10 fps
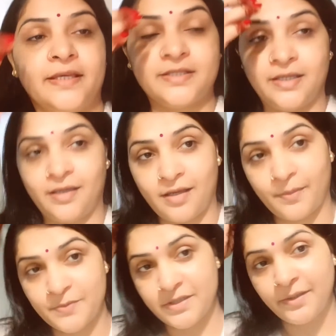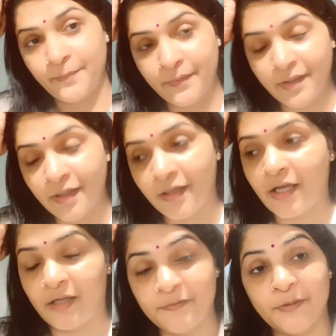कैसे हैं आप सब
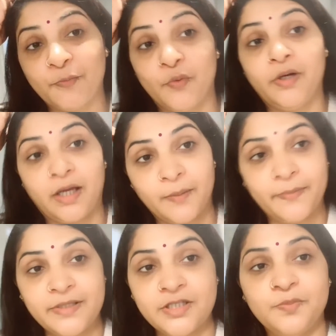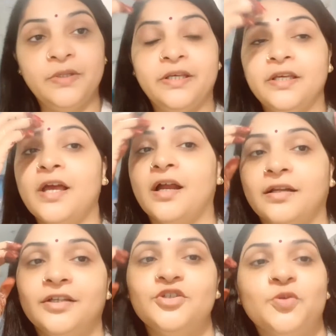आप सबको नागपंचमी की
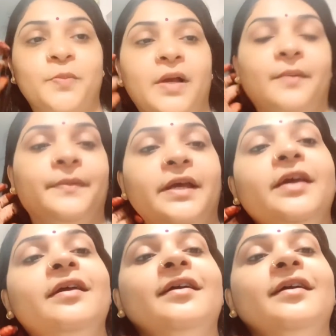हार्दिक शुभकामनाएं